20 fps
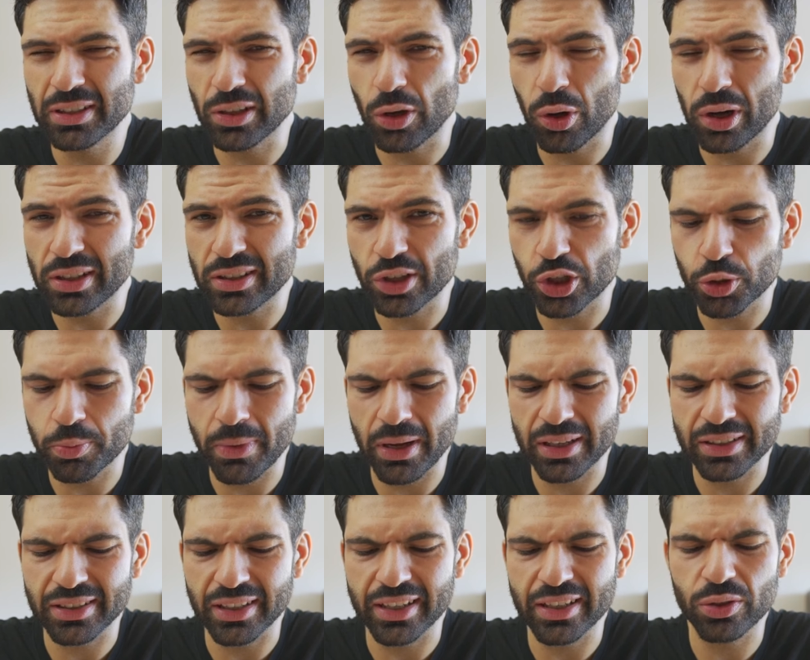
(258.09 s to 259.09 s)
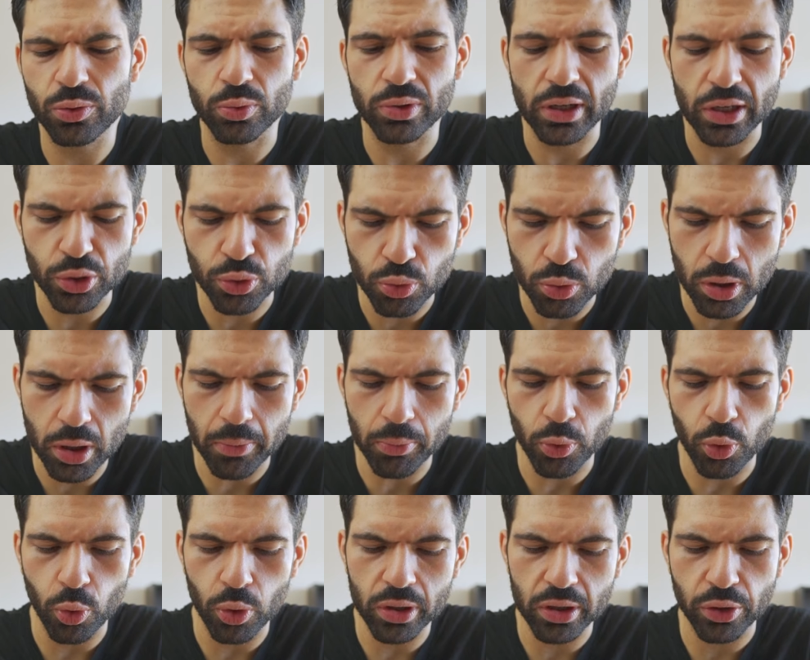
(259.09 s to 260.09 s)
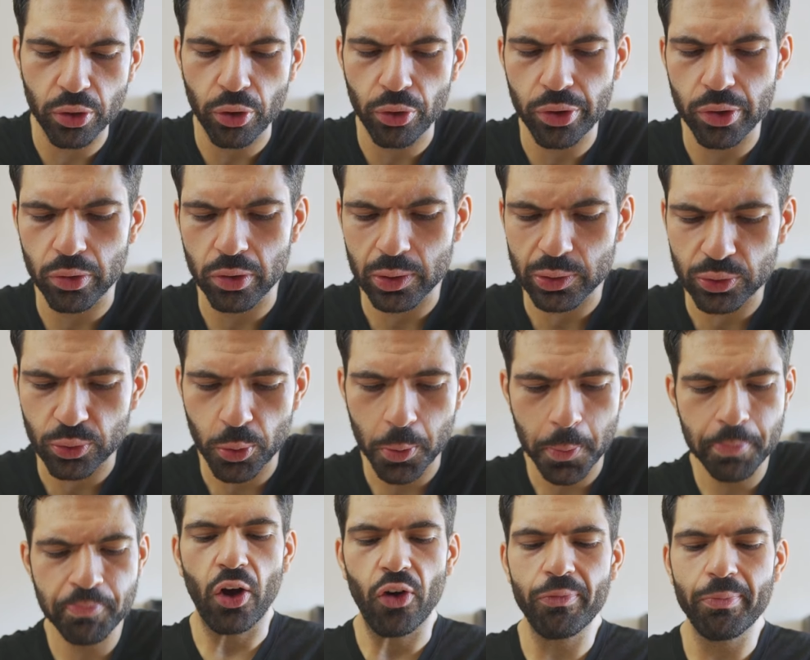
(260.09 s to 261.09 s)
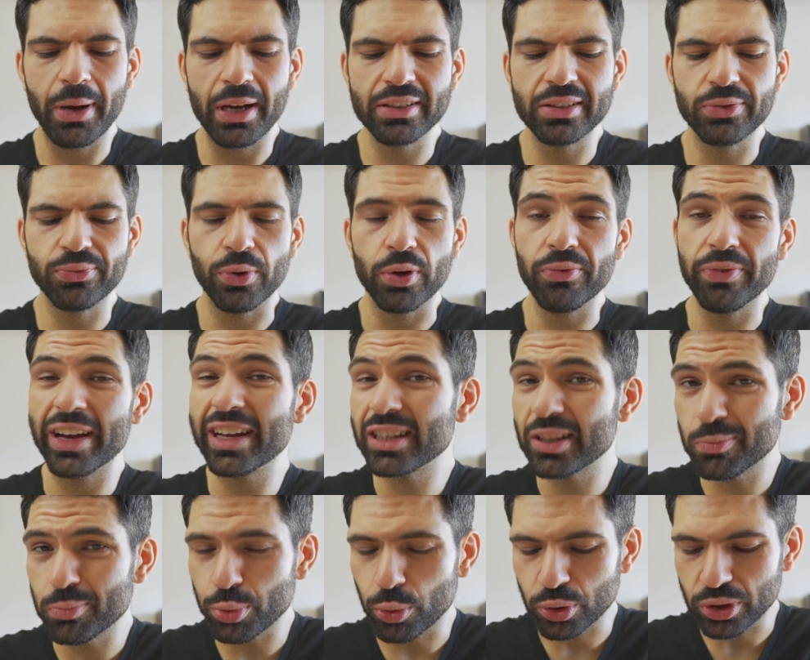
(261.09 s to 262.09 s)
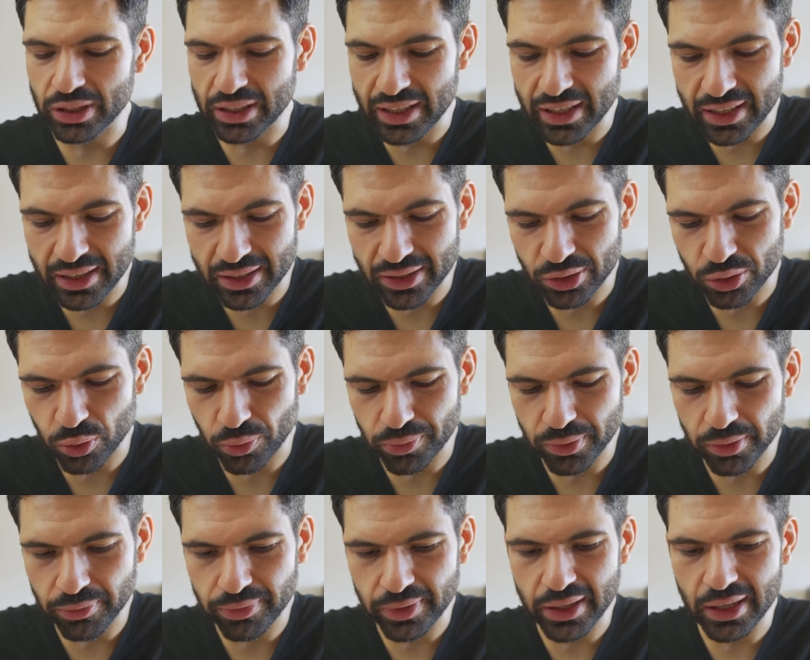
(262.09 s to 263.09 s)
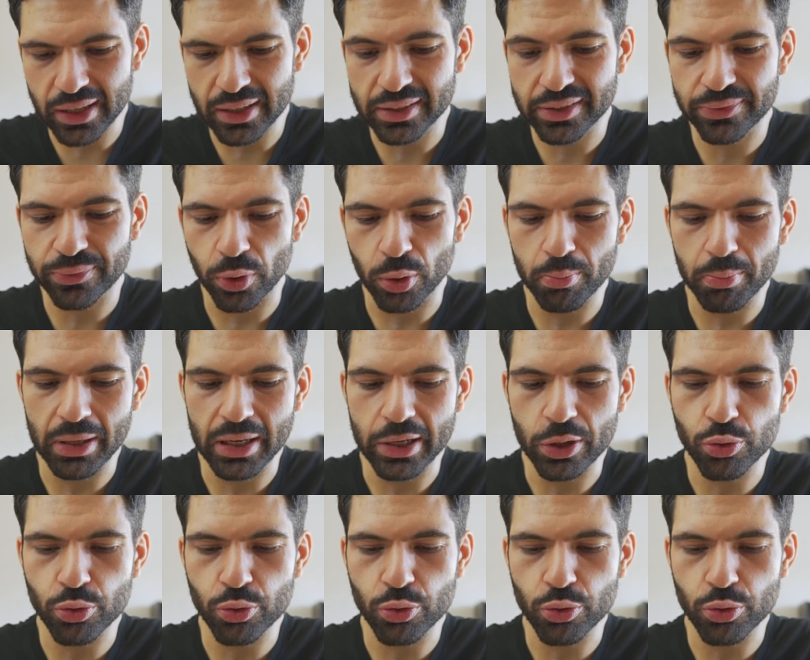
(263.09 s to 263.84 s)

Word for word: es auch als Geschmacksrichtung Natur, ohne Curry oder so, auf Basis von Weizenprotein sowie vieles von Billy